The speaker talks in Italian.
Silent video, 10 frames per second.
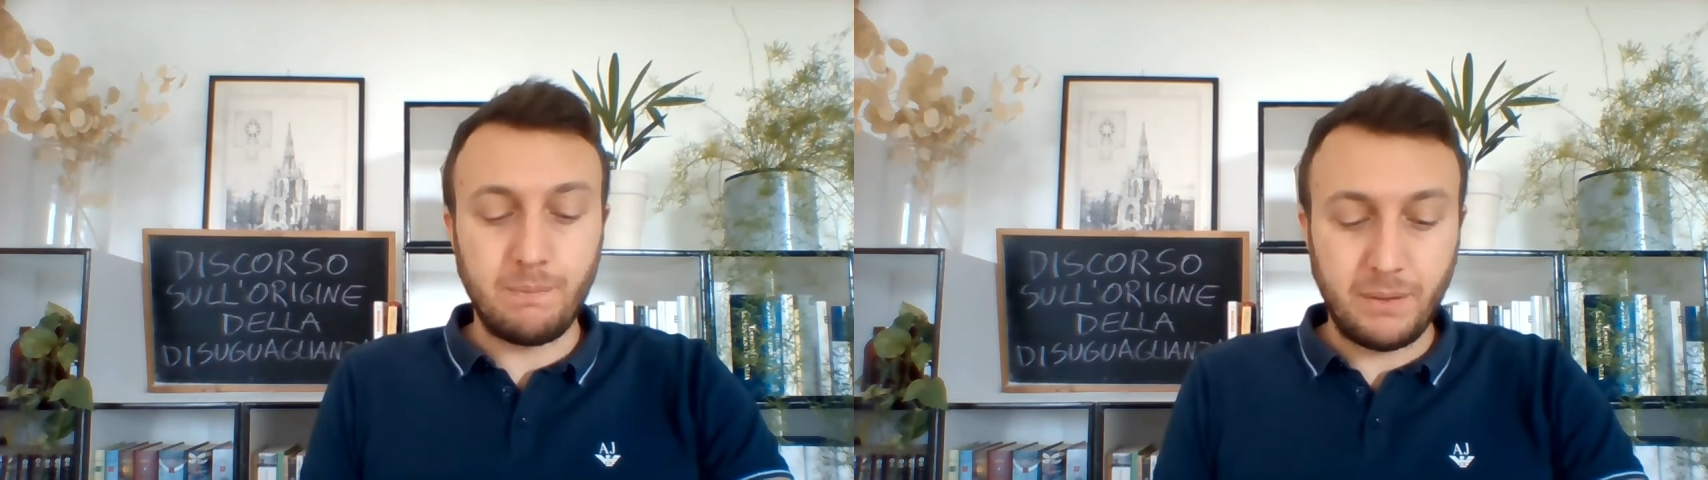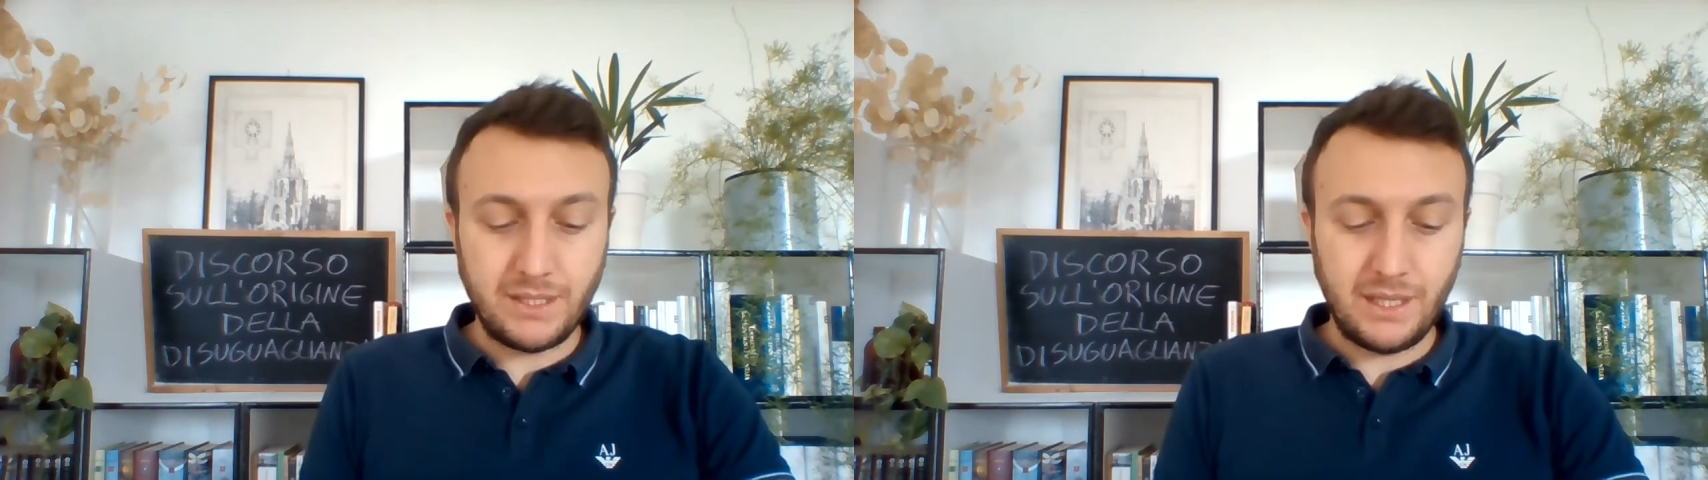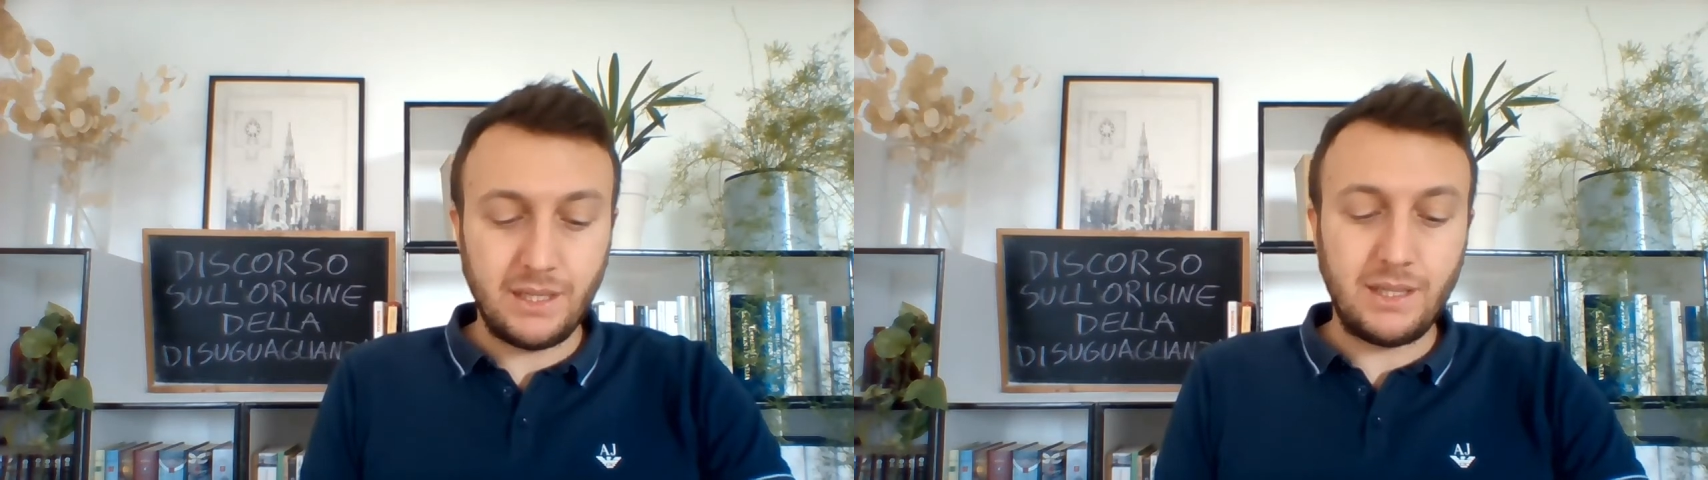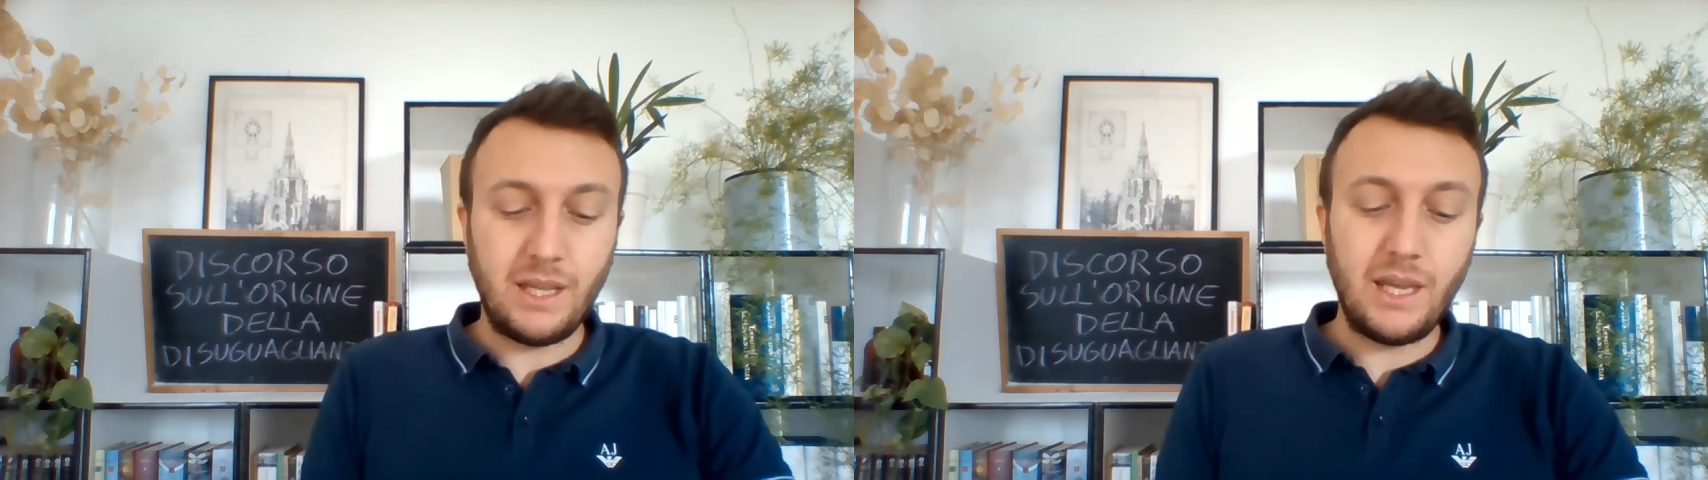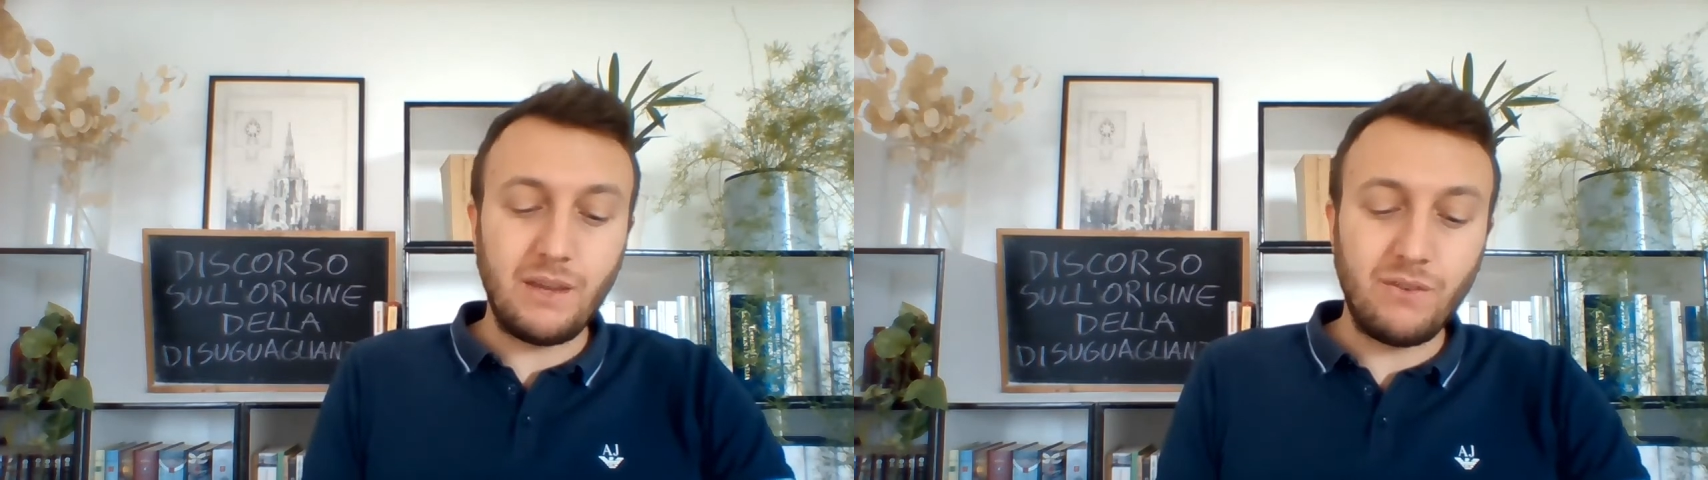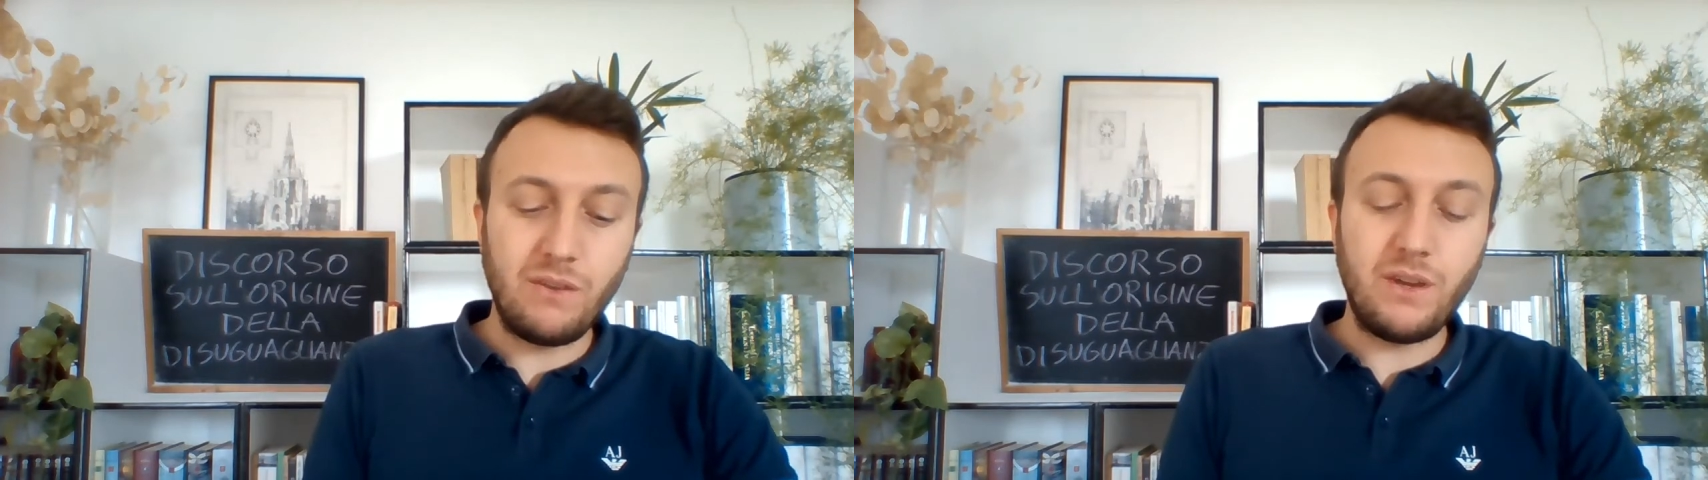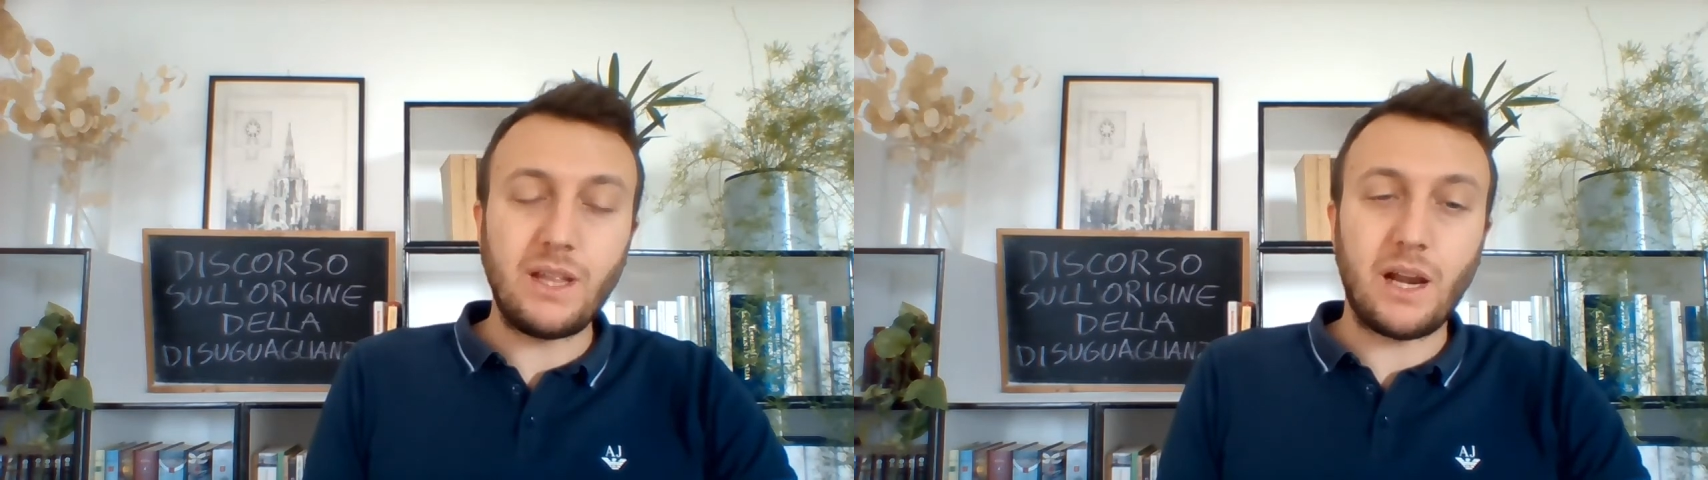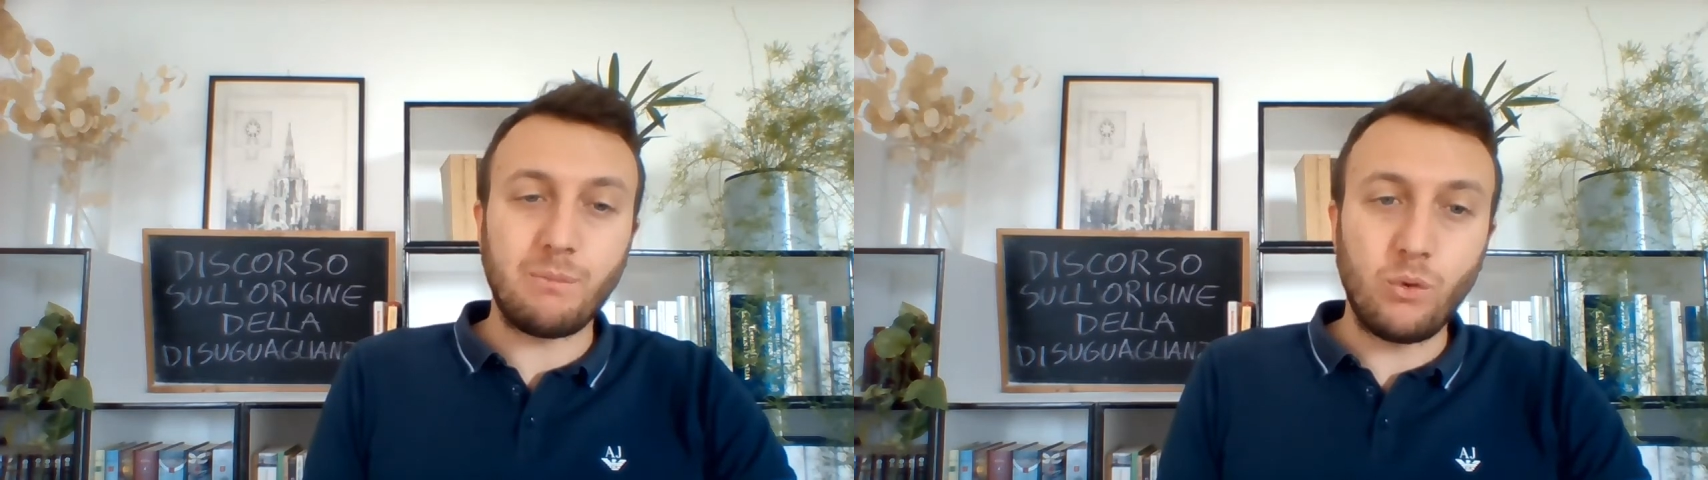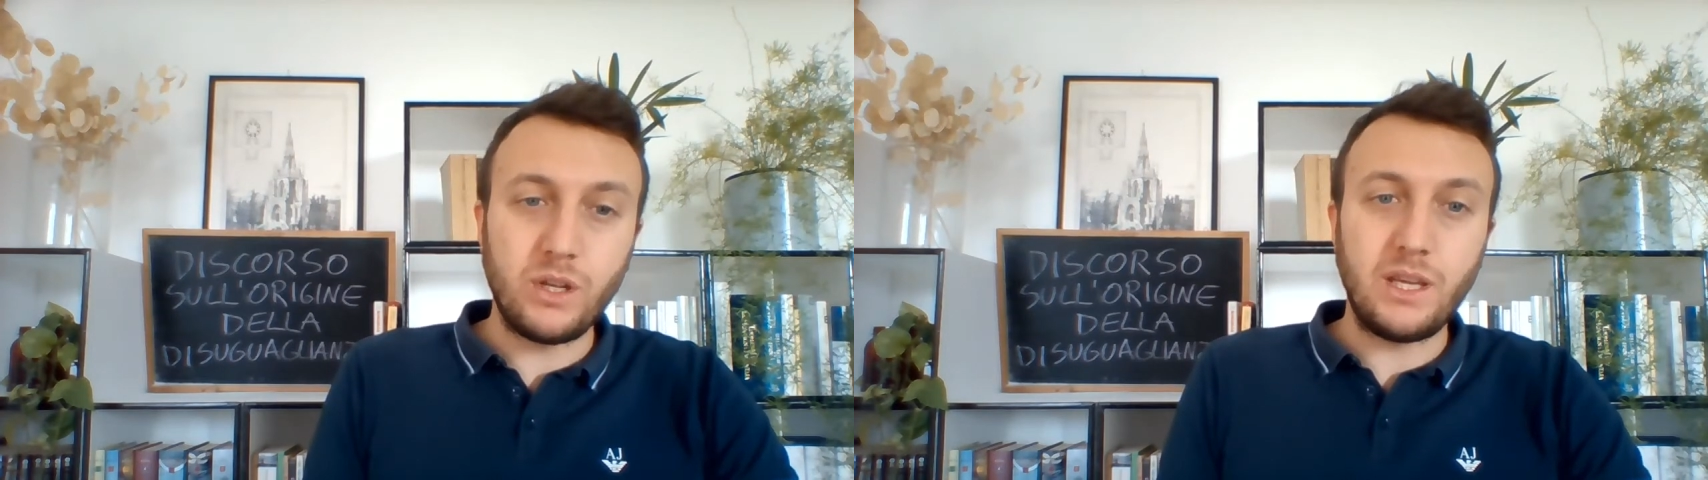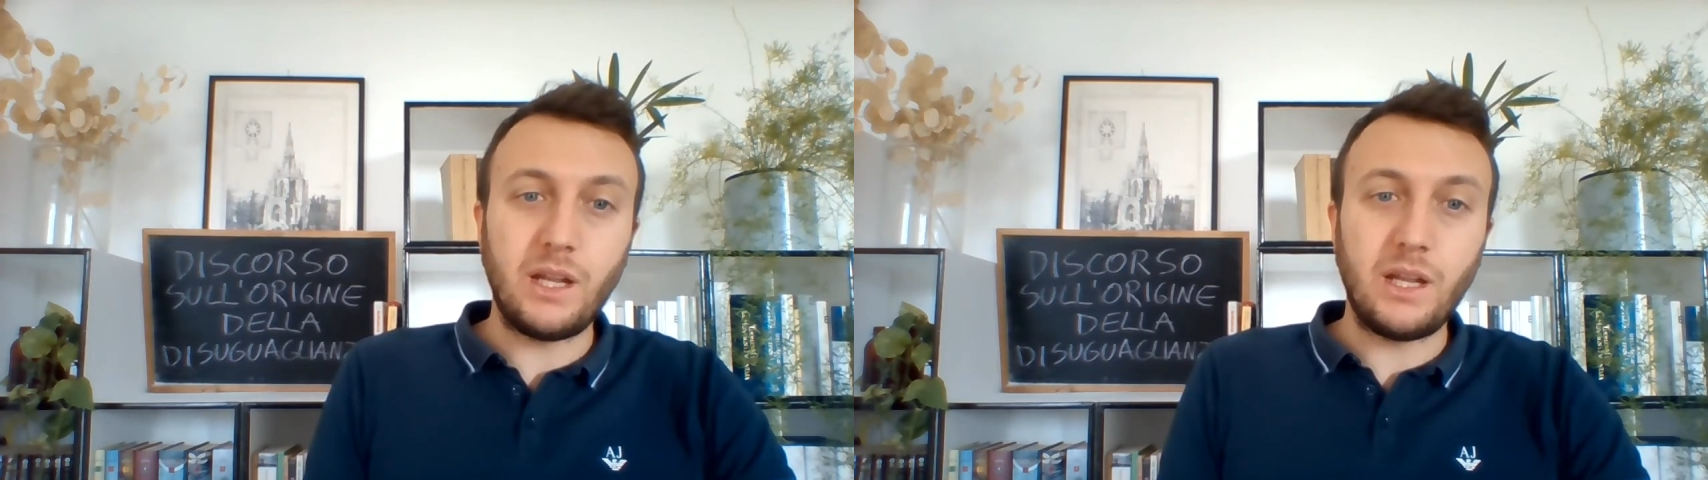presente e vive in armonia,